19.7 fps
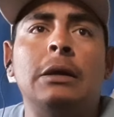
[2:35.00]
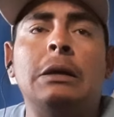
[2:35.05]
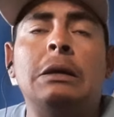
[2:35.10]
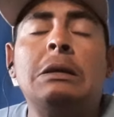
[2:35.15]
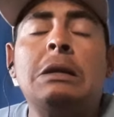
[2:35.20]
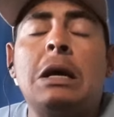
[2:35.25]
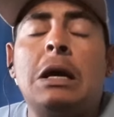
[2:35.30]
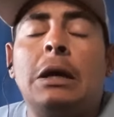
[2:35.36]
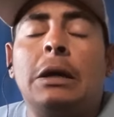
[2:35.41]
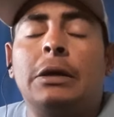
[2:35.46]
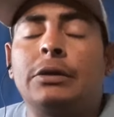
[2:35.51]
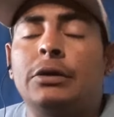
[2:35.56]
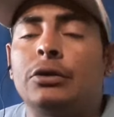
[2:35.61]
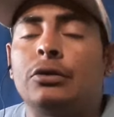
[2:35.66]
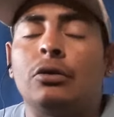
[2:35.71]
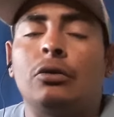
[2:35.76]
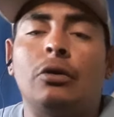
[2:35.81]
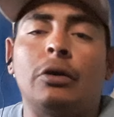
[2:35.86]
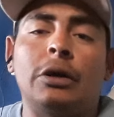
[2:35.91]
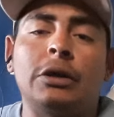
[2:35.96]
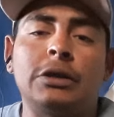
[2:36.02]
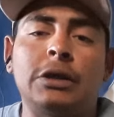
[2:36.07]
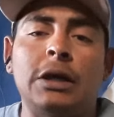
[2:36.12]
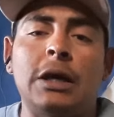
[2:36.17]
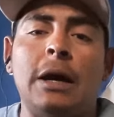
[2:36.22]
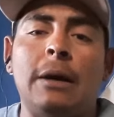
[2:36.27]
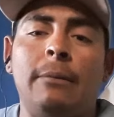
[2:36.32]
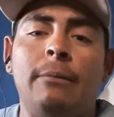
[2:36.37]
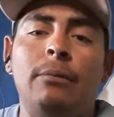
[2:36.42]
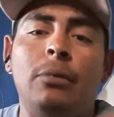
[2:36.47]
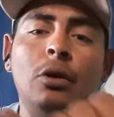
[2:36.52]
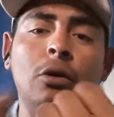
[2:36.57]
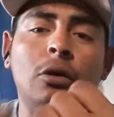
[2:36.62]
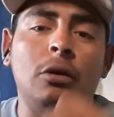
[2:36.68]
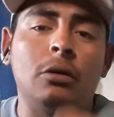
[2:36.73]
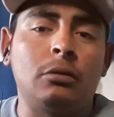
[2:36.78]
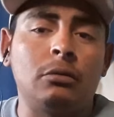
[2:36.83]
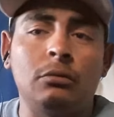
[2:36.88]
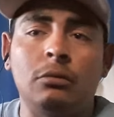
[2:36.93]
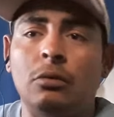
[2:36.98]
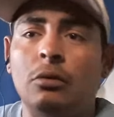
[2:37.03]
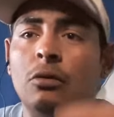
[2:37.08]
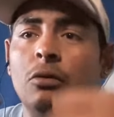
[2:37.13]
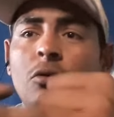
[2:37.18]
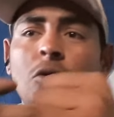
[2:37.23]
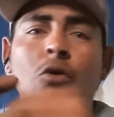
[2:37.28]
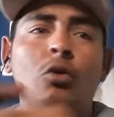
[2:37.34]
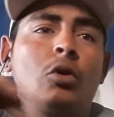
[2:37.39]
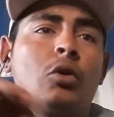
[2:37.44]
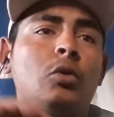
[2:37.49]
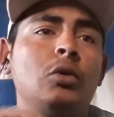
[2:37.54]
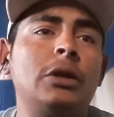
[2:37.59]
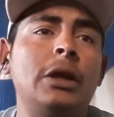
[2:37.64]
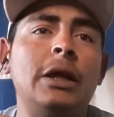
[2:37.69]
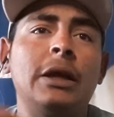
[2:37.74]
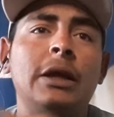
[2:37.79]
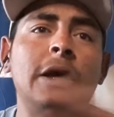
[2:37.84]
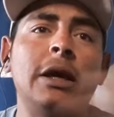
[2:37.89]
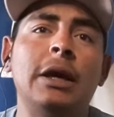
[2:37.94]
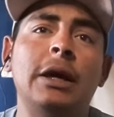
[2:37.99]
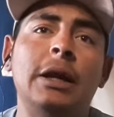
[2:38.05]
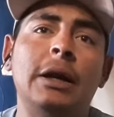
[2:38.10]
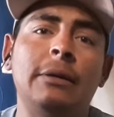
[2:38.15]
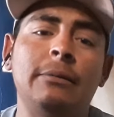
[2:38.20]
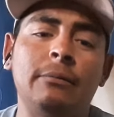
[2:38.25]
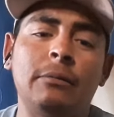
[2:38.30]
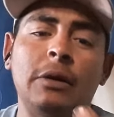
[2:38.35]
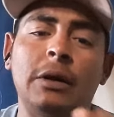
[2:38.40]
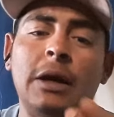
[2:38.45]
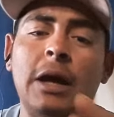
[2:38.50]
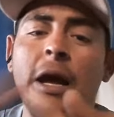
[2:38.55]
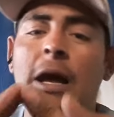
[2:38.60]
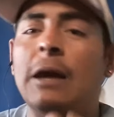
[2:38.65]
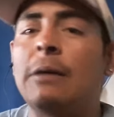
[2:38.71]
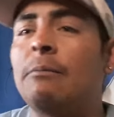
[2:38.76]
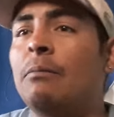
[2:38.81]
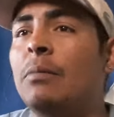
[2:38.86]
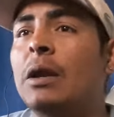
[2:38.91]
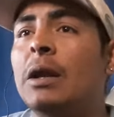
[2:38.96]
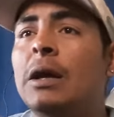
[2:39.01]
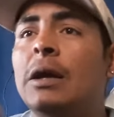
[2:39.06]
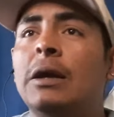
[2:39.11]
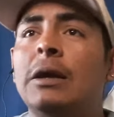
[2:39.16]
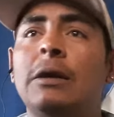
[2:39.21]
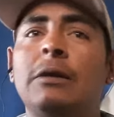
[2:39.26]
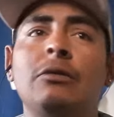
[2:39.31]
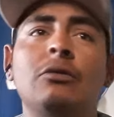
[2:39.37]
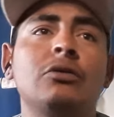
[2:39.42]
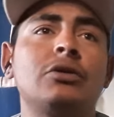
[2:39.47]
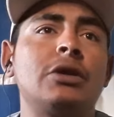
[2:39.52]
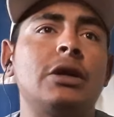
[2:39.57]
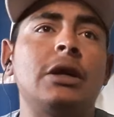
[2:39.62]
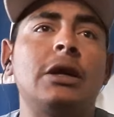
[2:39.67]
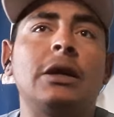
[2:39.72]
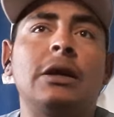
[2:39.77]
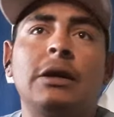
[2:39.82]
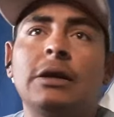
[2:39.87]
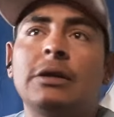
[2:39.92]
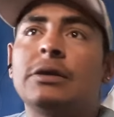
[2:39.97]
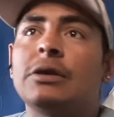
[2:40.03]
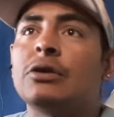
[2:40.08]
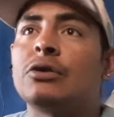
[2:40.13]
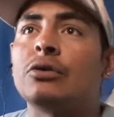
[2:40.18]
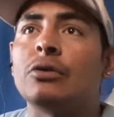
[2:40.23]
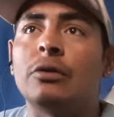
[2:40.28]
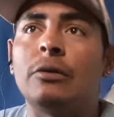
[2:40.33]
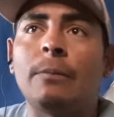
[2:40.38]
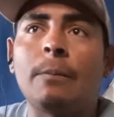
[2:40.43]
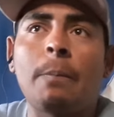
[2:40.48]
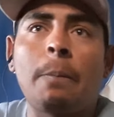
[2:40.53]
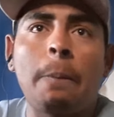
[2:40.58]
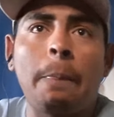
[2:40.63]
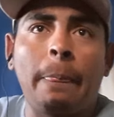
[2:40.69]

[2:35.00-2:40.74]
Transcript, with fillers: Y nada, qué sé yo, lo que sea, blog, lo que ustedes quieran, gameplay, no sé, qué sé yo.